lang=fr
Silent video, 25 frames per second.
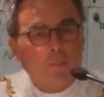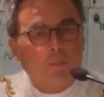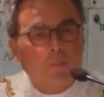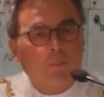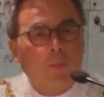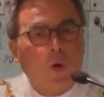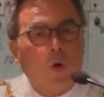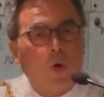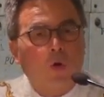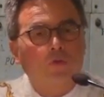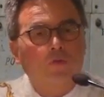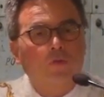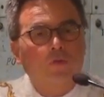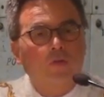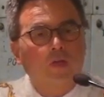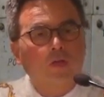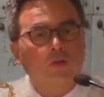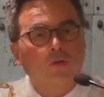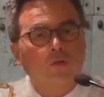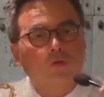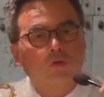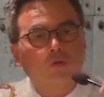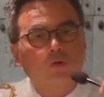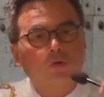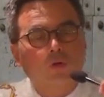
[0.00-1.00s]
porter
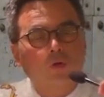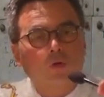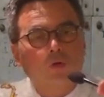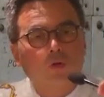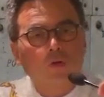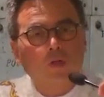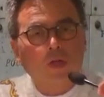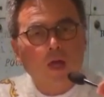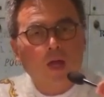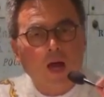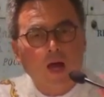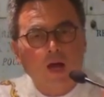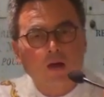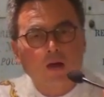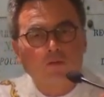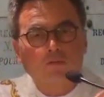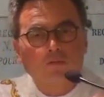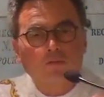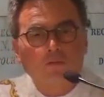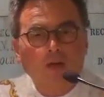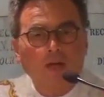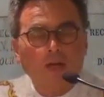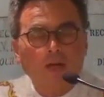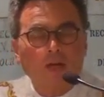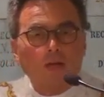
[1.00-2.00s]
notre regard
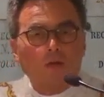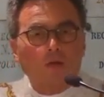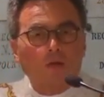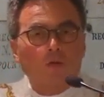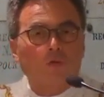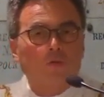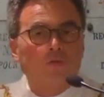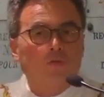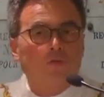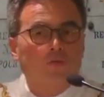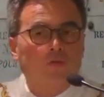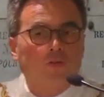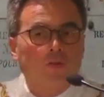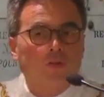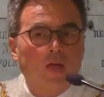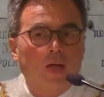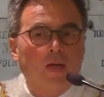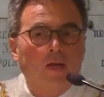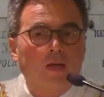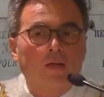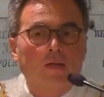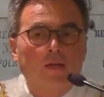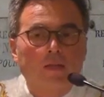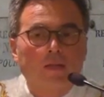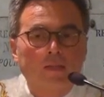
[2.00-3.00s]
vers le
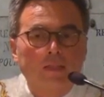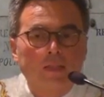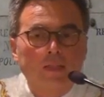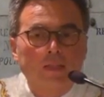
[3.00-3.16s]
ciel,